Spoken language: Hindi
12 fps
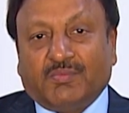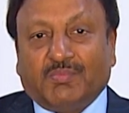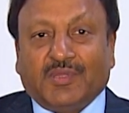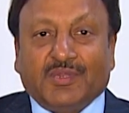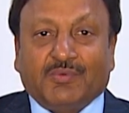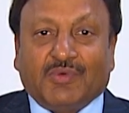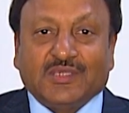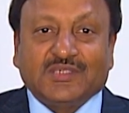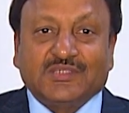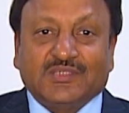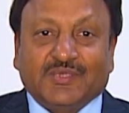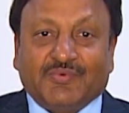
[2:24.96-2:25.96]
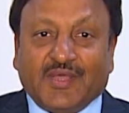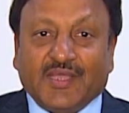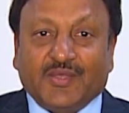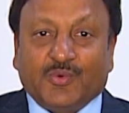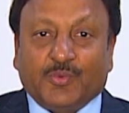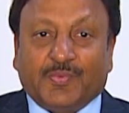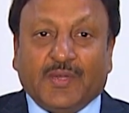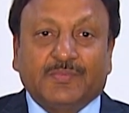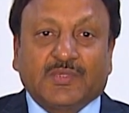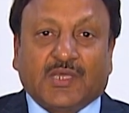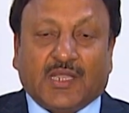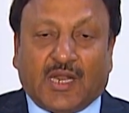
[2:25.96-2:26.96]
मैं निर्वाचन सेवाएं
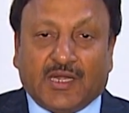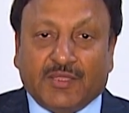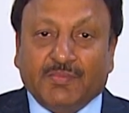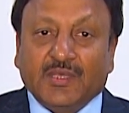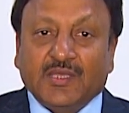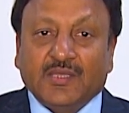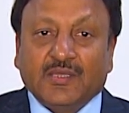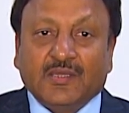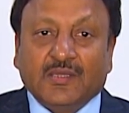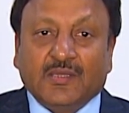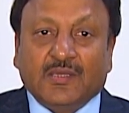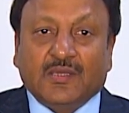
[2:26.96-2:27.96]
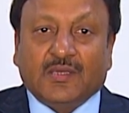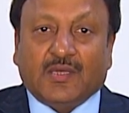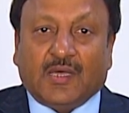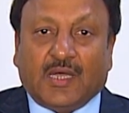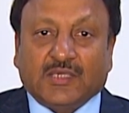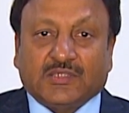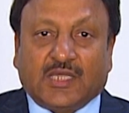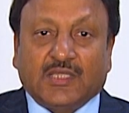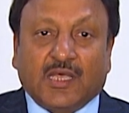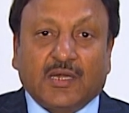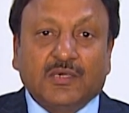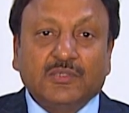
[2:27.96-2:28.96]
उपलब्ध कराने में
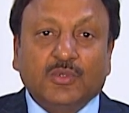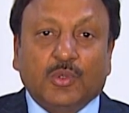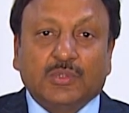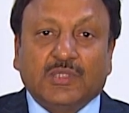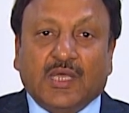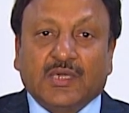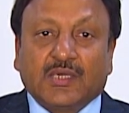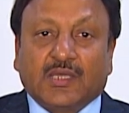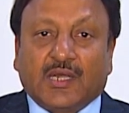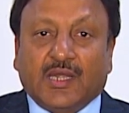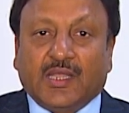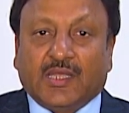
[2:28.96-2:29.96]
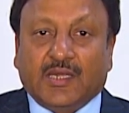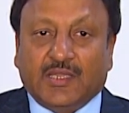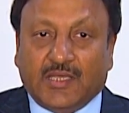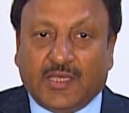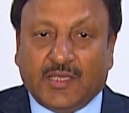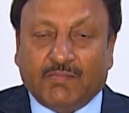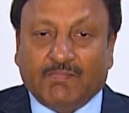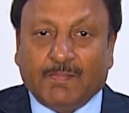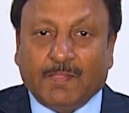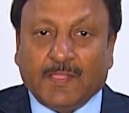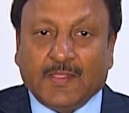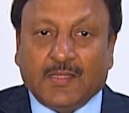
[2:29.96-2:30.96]
असाधारण योगदान करने के लिए
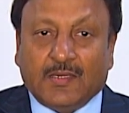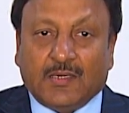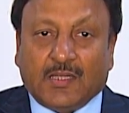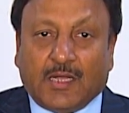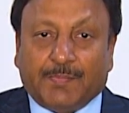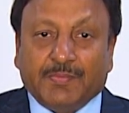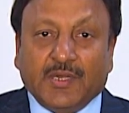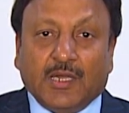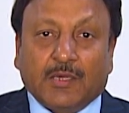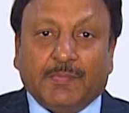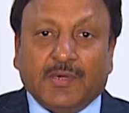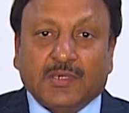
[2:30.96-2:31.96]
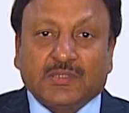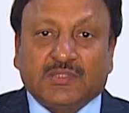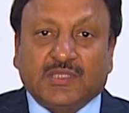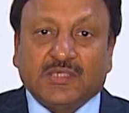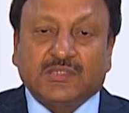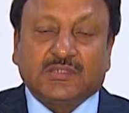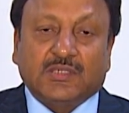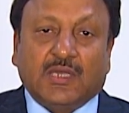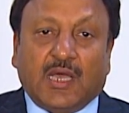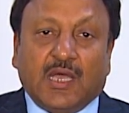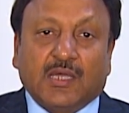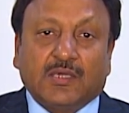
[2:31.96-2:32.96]
अपने लगभग 10
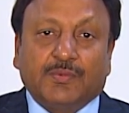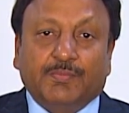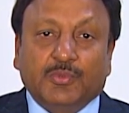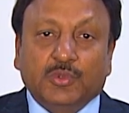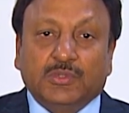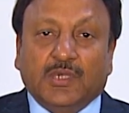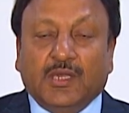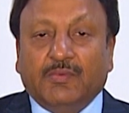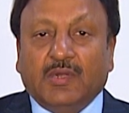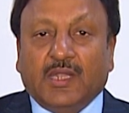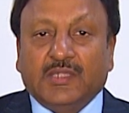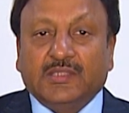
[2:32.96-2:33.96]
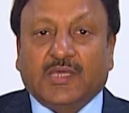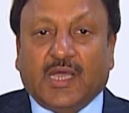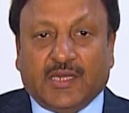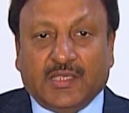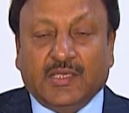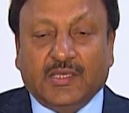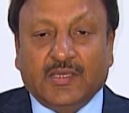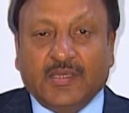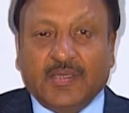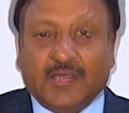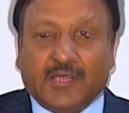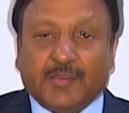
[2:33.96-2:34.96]
लाख बूथ लेवल अधिकारी
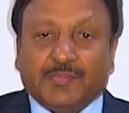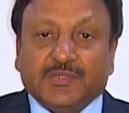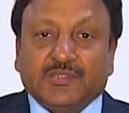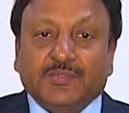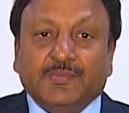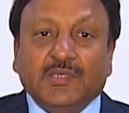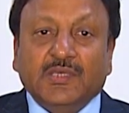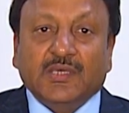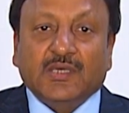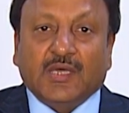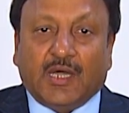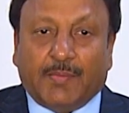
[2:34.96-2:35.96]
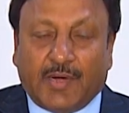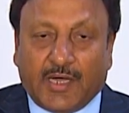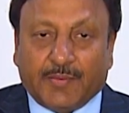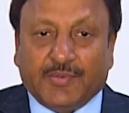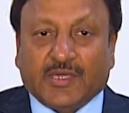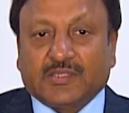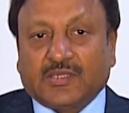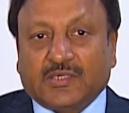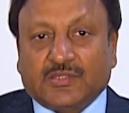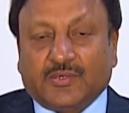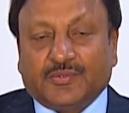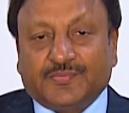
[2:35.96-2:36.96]
के प्रति भी आभार व्यक्त
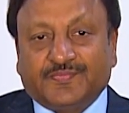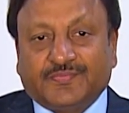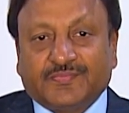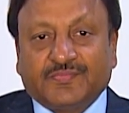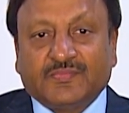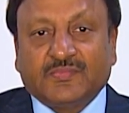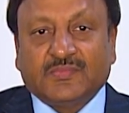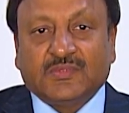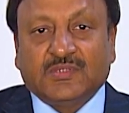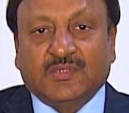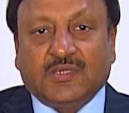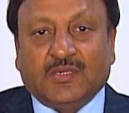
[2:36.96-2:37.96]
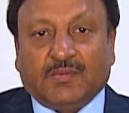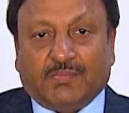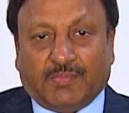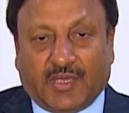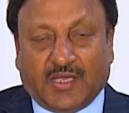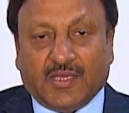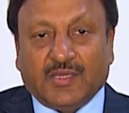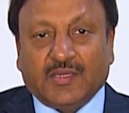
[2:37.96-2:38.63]
करता हूं। मैं